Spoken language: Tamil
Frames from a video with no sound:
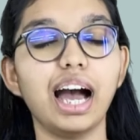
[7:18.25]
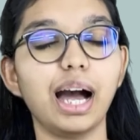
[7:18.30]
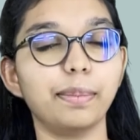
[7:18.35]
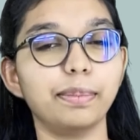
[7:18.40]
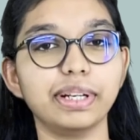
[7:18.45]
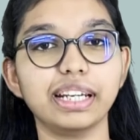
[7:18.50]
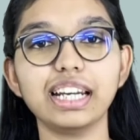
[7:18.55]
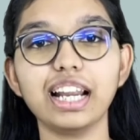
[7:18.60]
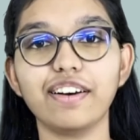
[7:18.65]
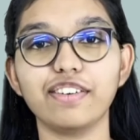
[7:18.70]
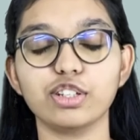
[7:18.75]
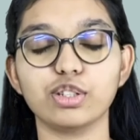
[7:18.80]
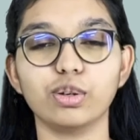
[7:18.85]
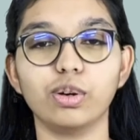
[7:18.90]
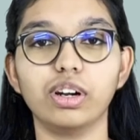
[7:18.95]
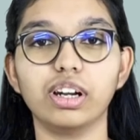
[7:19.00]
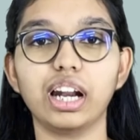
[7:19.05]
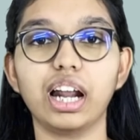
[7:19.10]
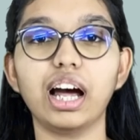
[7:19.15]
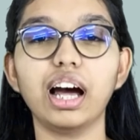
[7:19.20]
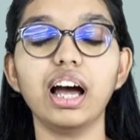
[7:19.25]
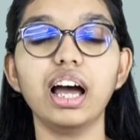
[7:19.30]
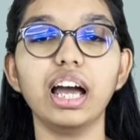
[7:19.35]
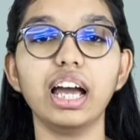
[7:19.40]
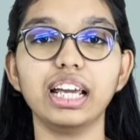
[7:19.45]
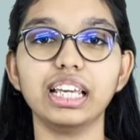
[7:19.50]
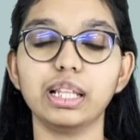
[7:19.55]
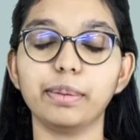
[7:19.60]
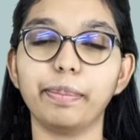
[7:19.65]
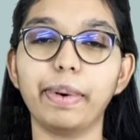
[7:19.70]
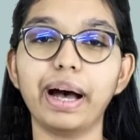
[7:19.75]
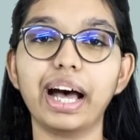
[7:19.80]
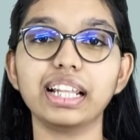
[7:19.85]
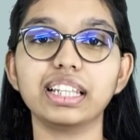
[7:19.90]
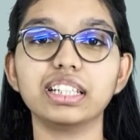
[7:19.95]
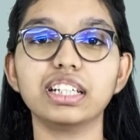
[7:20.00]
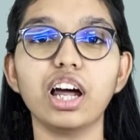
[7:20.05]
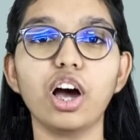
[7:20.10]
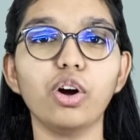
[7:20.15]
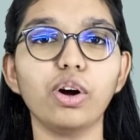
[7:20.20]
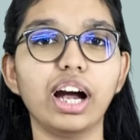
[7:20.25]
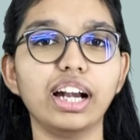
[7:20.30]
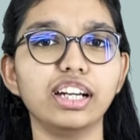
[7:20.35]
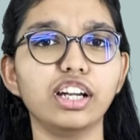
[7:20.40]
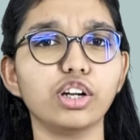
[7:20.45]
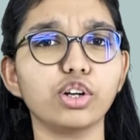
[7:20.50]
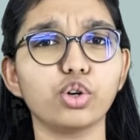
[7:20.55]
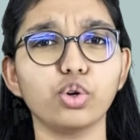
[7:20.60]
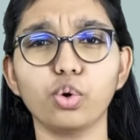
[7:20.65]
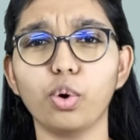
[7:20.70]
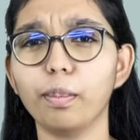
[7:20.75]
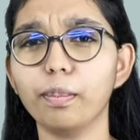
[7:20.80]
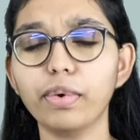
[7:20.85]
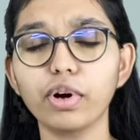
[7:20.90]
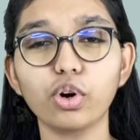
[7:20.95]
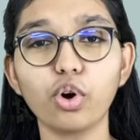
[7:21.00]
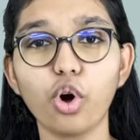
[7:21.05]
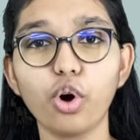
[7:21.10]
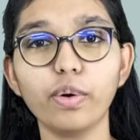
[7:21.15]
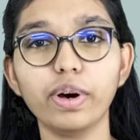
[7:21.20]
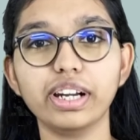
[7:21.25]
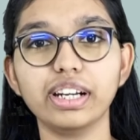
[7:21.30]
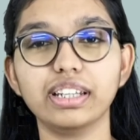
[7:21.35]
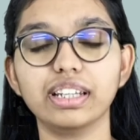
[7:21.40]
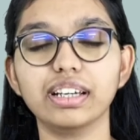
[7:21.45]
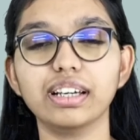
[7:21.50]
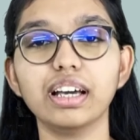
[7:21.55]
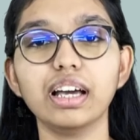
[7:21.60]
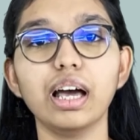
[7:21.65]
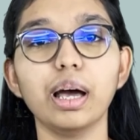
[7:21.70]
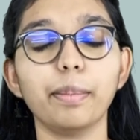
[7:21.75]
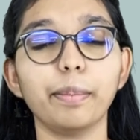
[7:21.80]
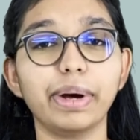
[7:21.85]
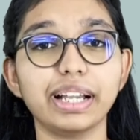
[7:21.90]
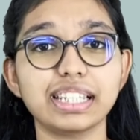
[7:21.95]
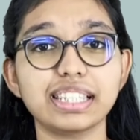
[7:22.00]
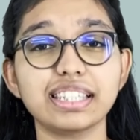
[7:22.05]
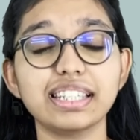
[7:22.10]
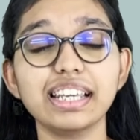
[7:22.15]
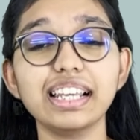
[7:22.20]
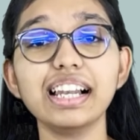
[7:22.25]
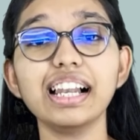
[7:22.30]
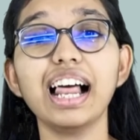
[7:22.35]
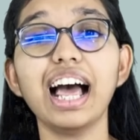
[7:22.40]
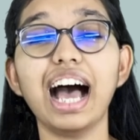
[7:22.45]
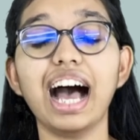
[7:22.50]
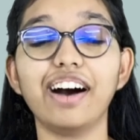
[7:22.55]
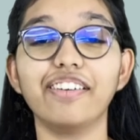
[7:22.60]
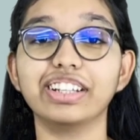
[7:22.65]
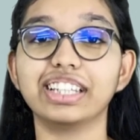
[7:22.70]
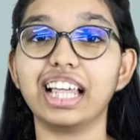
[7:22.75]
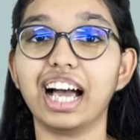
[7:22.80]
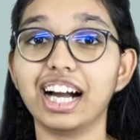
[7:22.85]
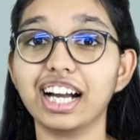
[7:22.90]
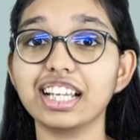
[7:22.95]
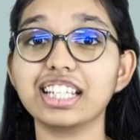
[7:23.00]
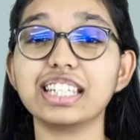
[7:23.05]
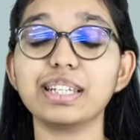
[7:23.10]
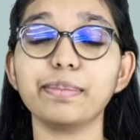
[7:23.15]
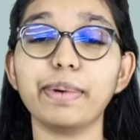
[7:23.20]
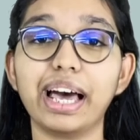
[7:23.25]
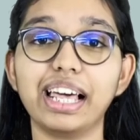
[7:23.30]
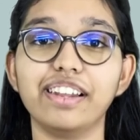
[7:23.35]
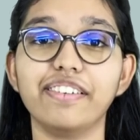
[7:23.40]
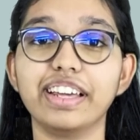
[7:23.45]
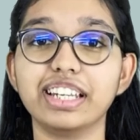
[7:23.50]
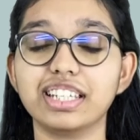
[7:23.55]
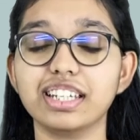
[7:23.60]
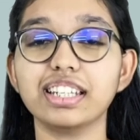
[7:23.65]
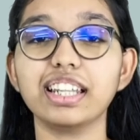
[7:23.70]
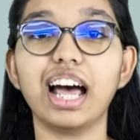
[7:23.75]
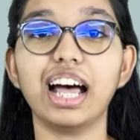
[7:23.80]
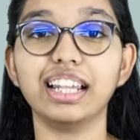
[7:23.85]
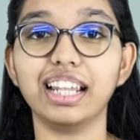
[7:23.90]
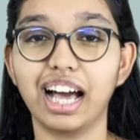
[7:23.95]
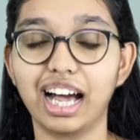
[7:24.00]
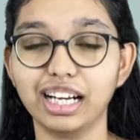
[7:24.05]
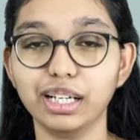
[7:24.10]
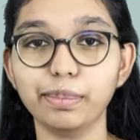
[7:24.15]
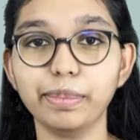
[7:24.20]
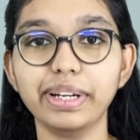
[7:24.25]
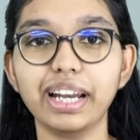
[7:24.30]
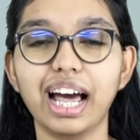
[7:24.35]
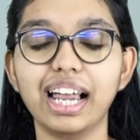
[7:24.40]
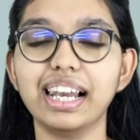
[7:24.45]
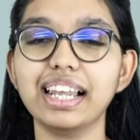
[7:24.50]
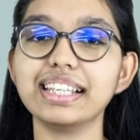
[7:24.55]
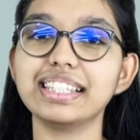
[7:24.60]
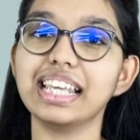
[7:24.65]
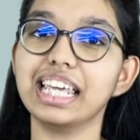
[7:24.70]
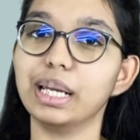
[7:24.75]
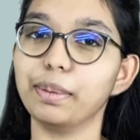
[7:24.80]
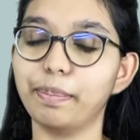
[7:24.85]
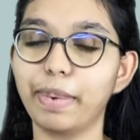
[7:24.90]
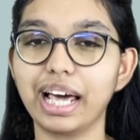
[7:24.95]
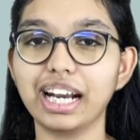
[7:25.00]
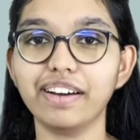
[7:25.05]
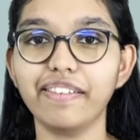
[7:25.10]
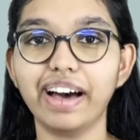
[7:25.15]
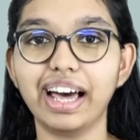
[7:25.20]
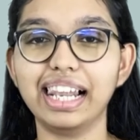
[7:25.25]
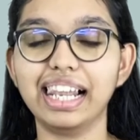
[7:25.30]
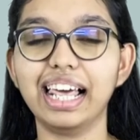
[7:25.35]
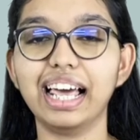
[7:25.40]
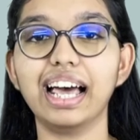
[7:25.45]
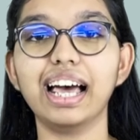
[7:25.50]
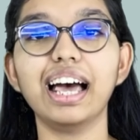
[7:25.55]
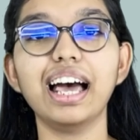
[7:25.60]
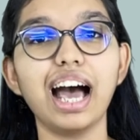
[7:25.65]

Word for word: அப்படின்னு அவள் சொல்றா இதை பார்த்துட்டு அவங்க அண்ணனுக்கு ரொம்ப கோவம் வருது பட் ஸ்டில் அவள் தங்கச்சி மேலே வச்சிருந்த அந்த அன்புனால சரி பரவாயில்ல